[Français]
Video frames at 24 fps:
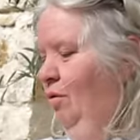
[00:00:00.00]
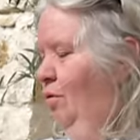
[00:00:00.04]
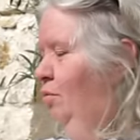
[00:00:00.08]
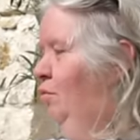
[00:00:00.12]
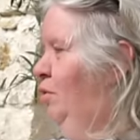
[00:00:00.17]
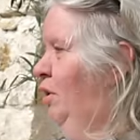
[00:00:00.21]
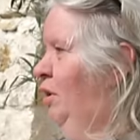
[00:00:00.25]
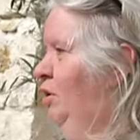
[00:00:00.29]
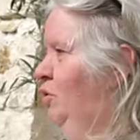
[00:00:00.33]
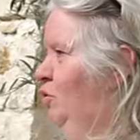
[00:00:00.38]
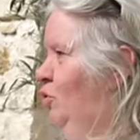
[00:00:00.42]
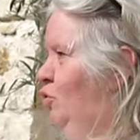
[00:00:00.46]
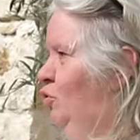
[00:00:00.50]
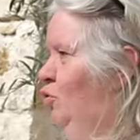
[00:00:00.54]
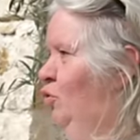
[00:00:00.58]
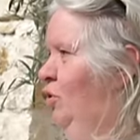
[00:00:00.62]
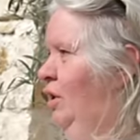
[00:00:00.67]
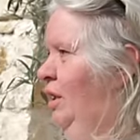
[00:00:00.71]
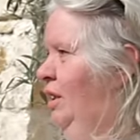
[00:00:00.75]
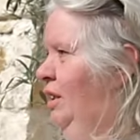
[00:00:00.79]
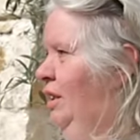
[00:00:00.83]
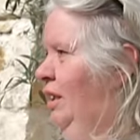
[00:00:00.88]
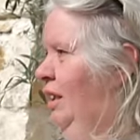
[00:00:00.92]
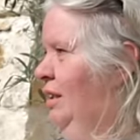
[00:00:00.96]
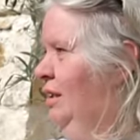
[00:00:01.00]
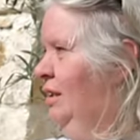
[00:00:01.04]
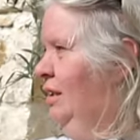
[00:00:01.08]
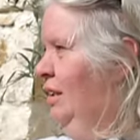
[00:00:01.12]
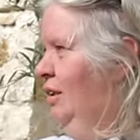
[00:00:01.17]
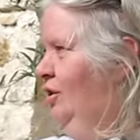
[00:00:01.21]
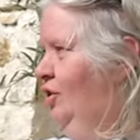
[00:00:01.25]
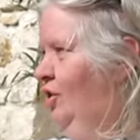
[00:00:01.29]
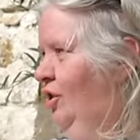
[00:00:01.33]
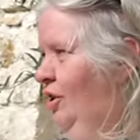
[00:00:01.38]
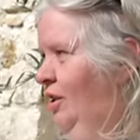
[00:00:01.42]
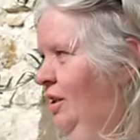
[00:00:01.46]
moi, ils ont tous les tests
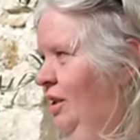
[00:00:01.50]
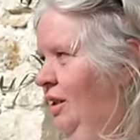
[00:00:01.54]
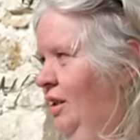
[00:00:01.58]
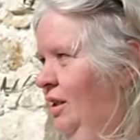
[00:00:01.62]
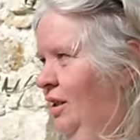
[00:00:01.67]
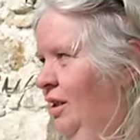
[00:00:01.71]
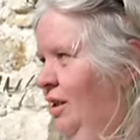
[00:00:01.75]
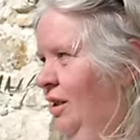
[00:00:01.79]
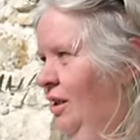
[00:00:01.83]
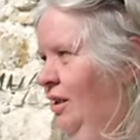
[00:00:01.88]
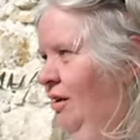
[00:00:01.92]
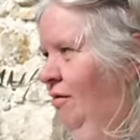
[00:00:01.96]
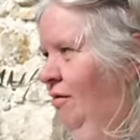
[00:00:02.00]
hein, génétiques.